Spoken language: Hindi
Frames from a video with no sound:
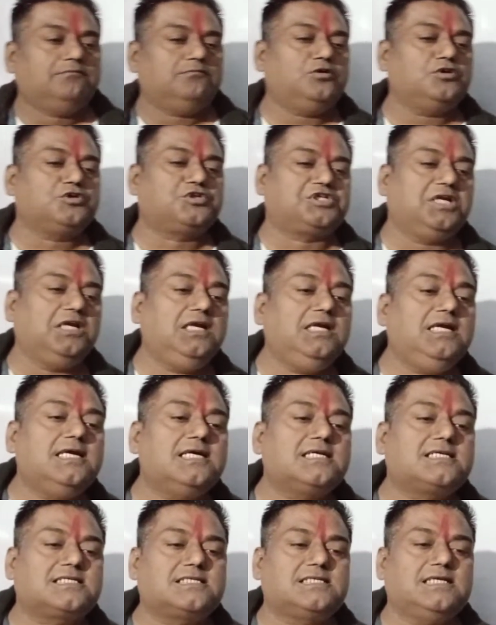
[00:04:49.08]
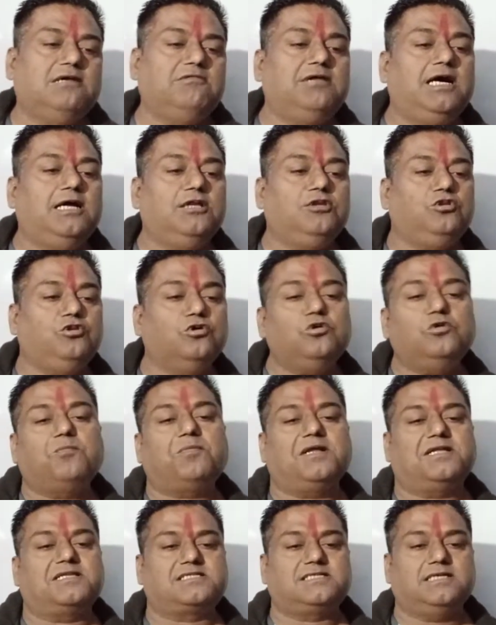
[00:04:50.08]
मोस्टली ये सवा दो
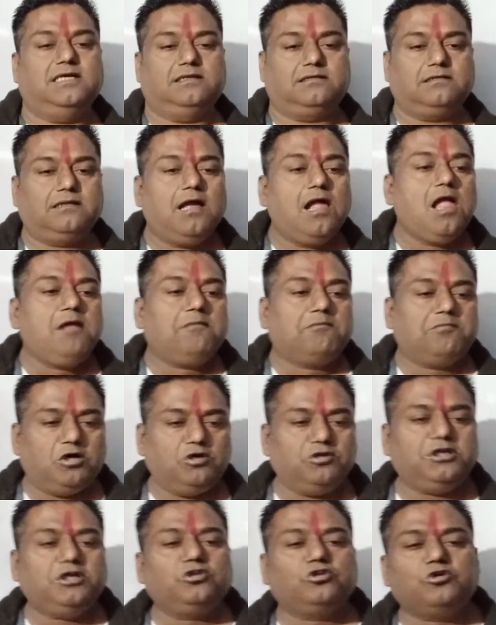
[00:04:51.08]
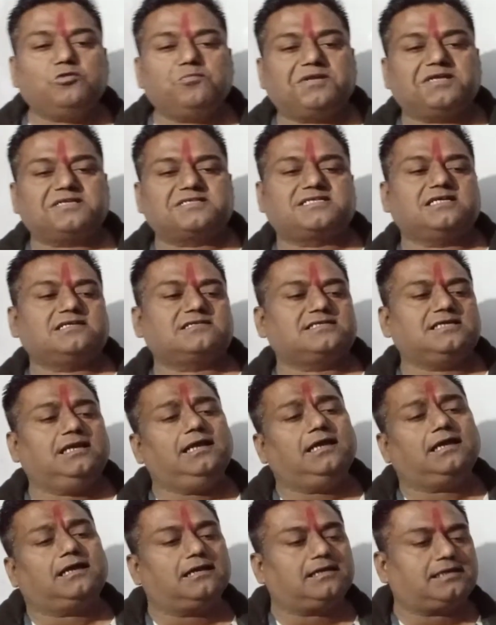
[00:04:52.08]
प्रतिशत पौने दो प्रतिशत से
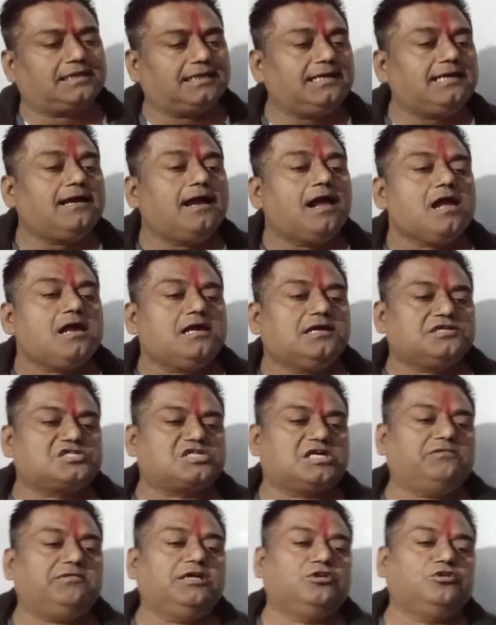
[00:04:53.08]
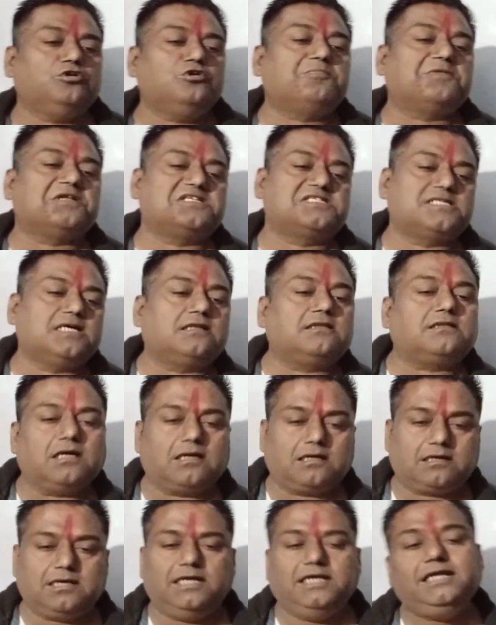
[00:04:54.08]
लेकर के सवा दो प्रतिशत
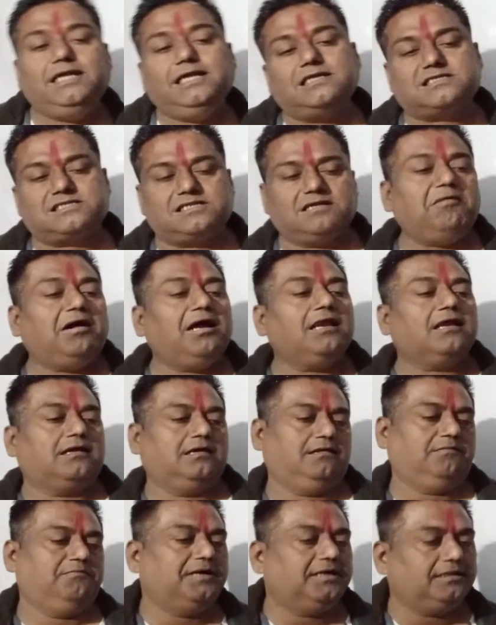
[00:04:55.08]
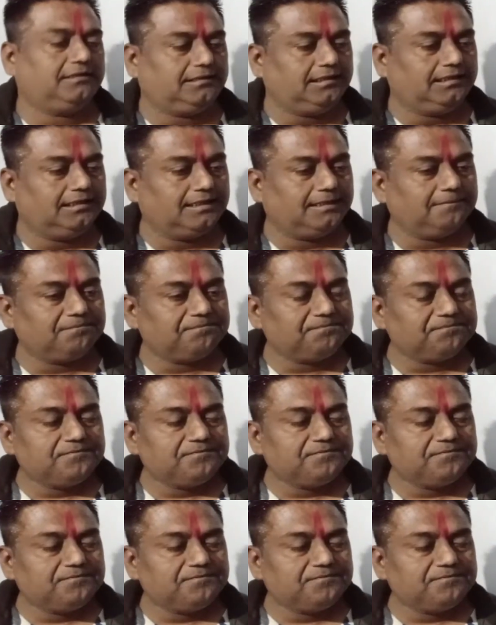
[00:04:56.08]
तक का ही इस्तेमाल कर पाते हैं